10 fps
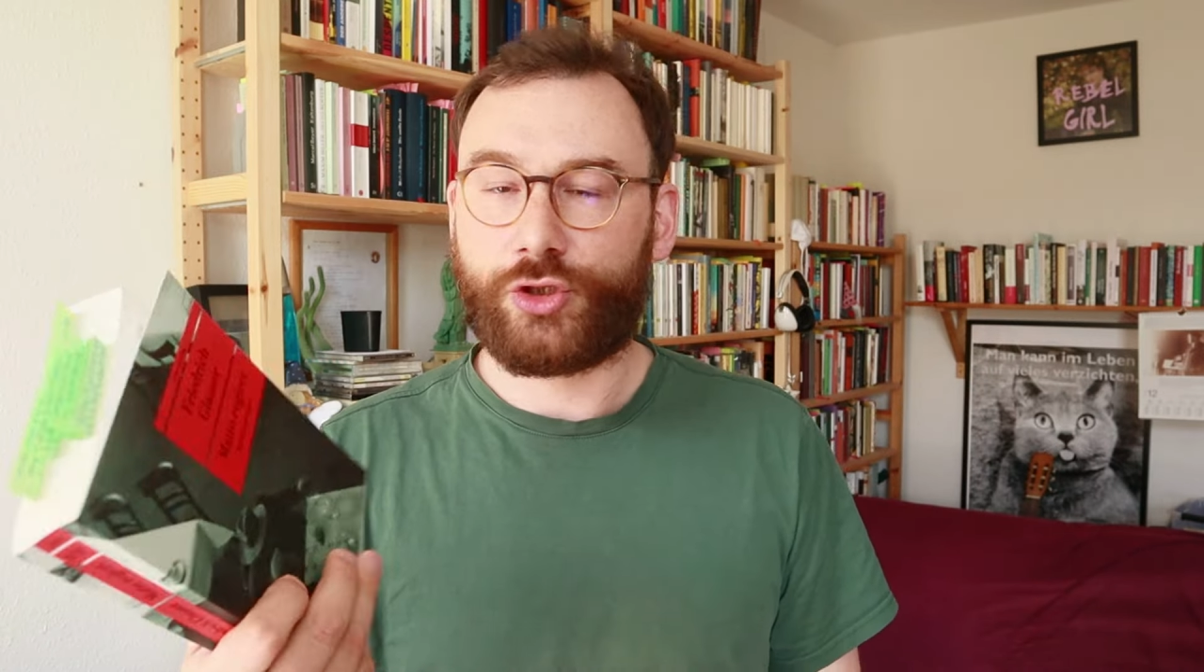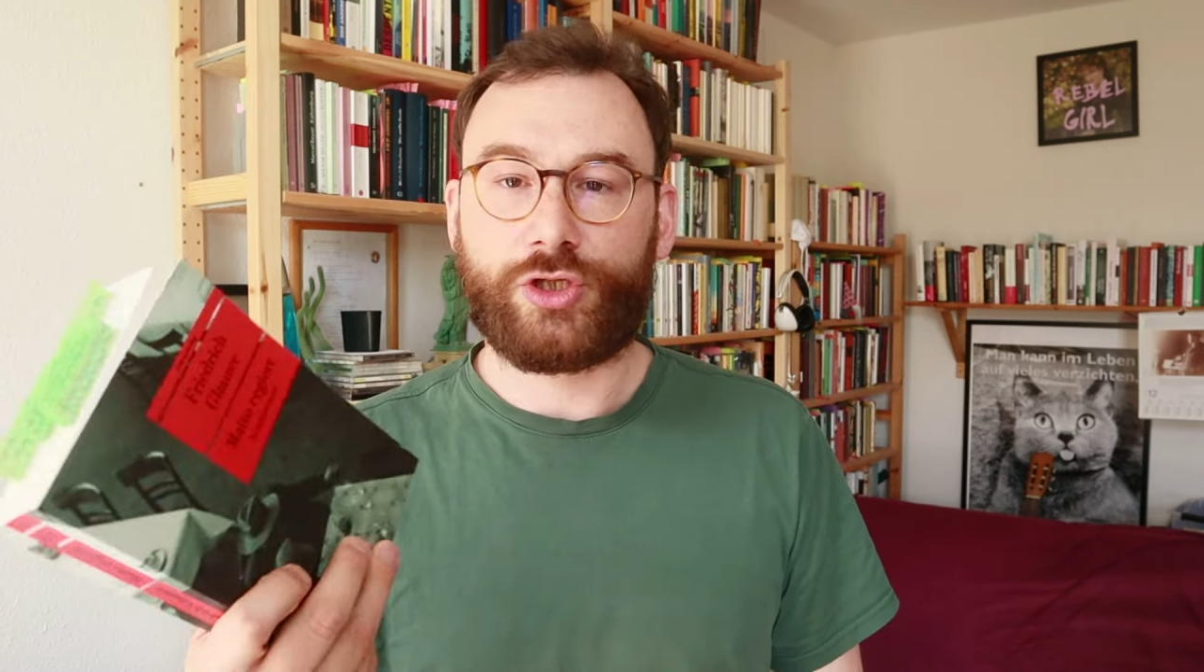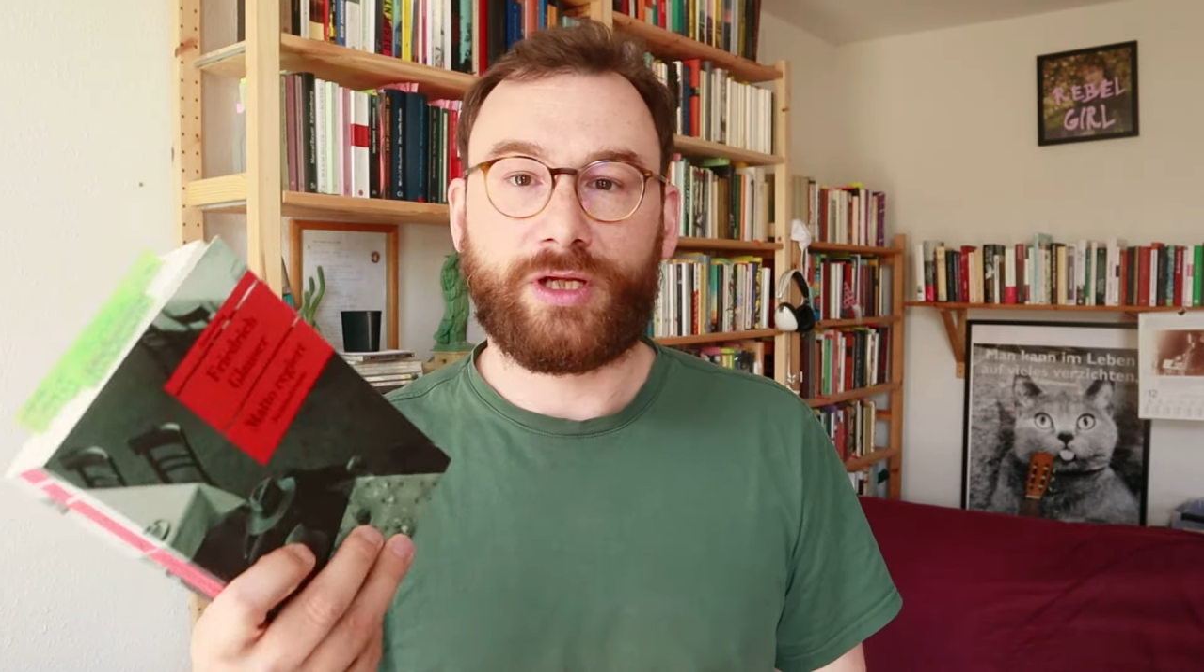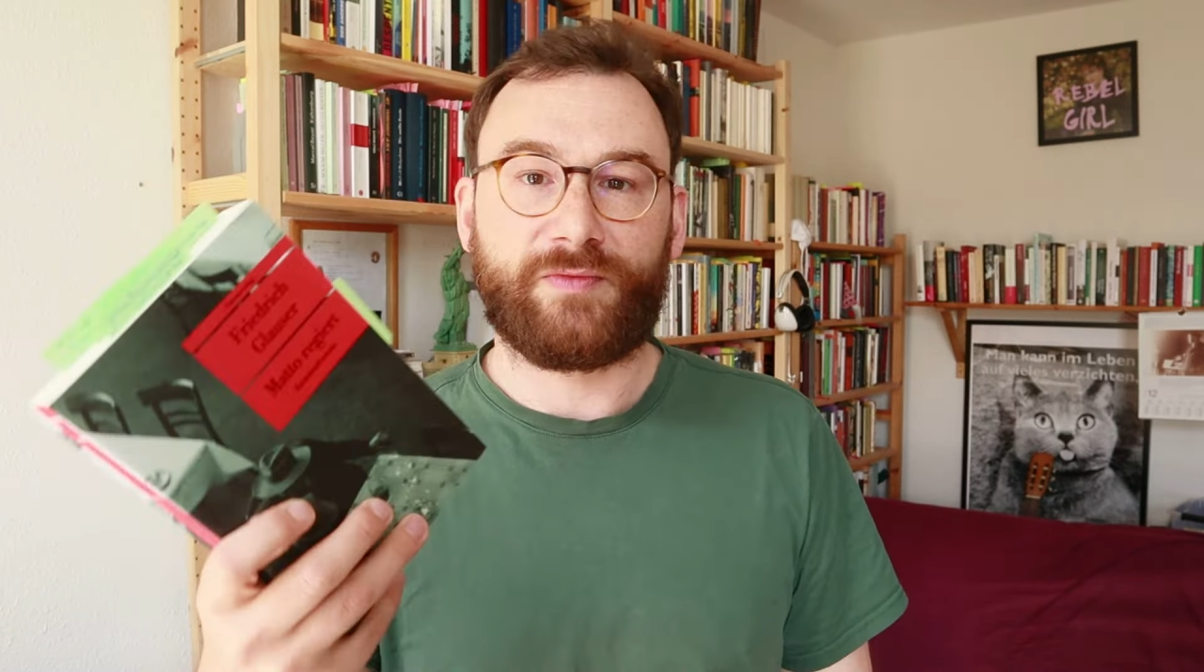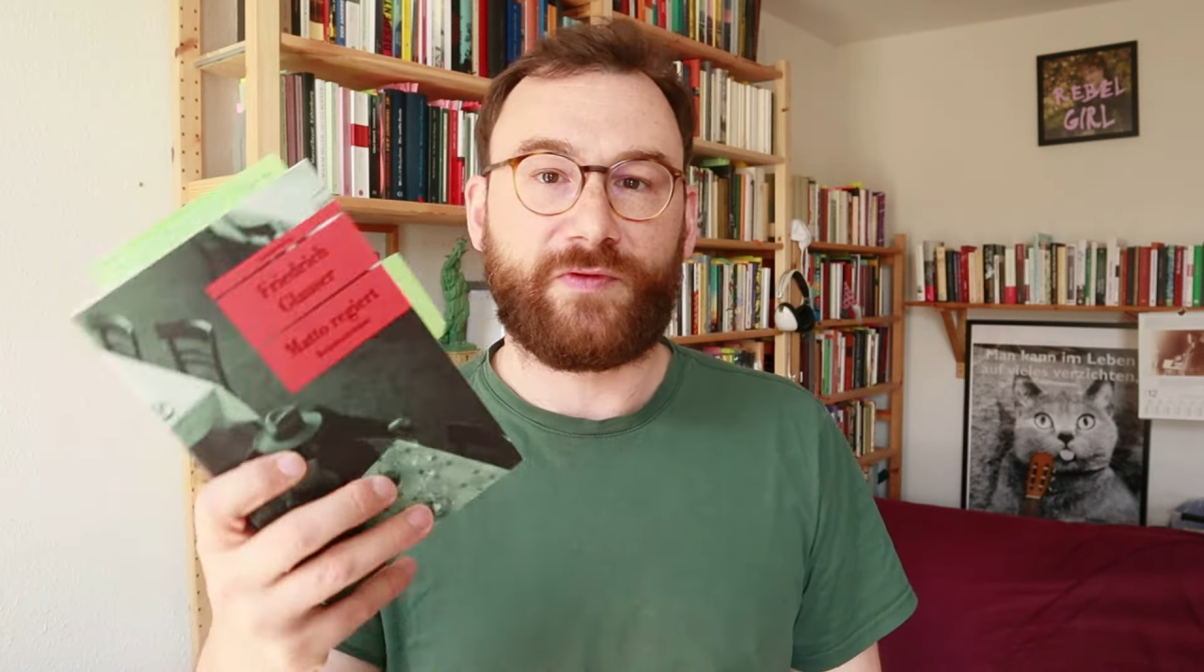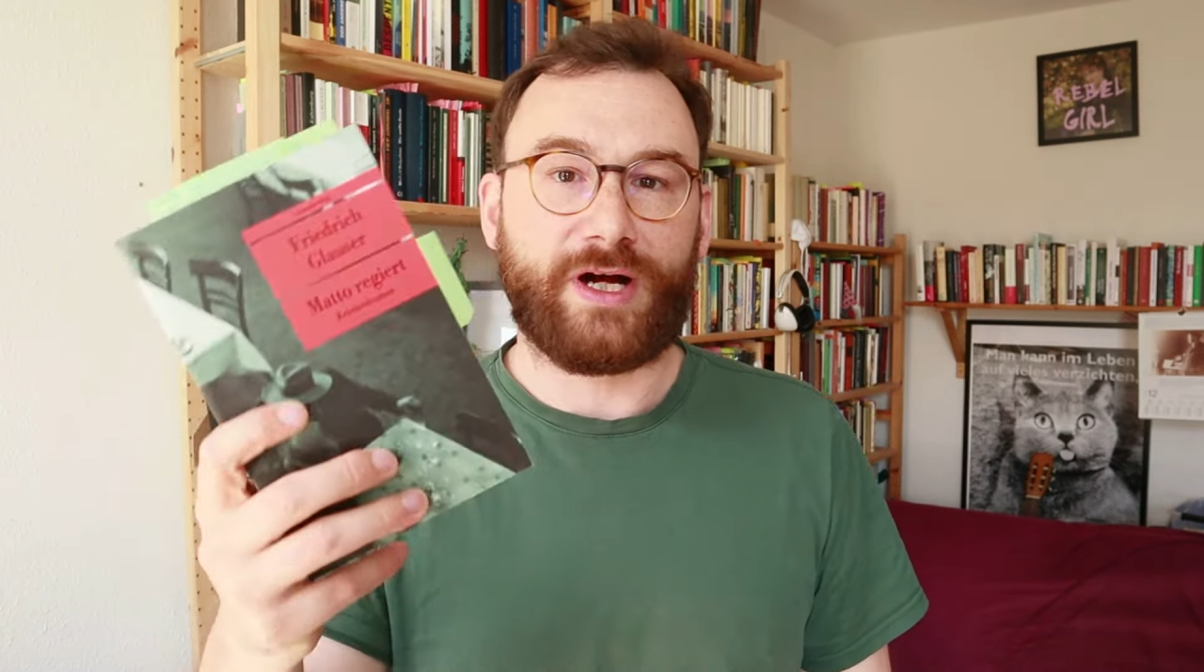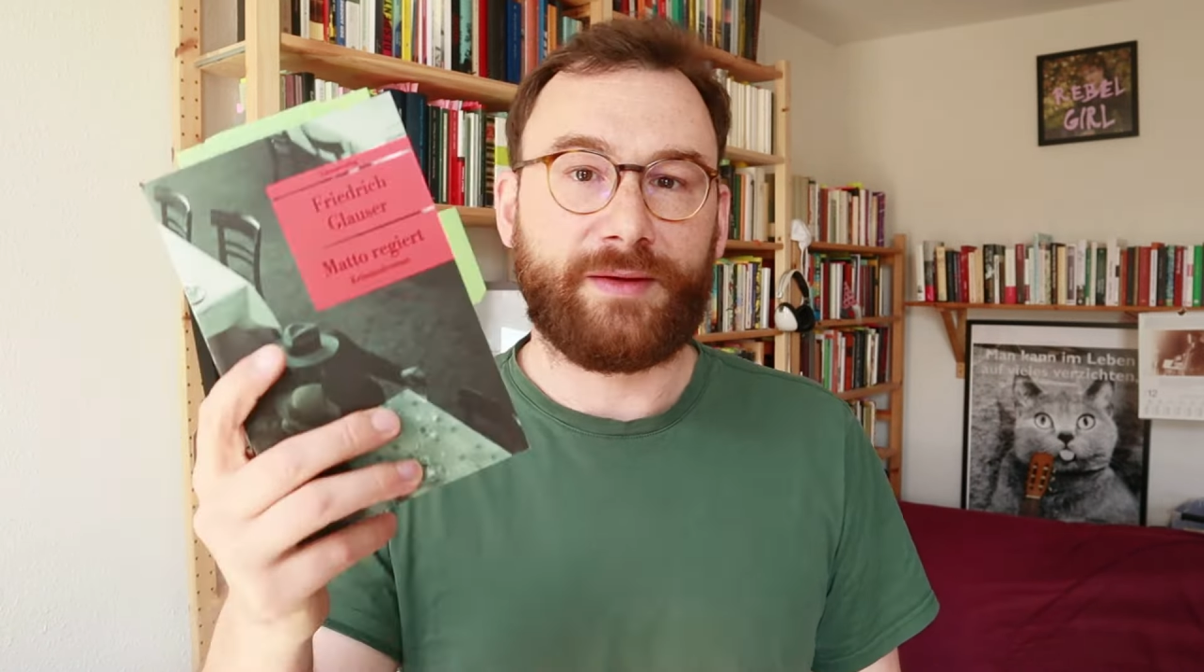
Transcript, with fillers: in dem vor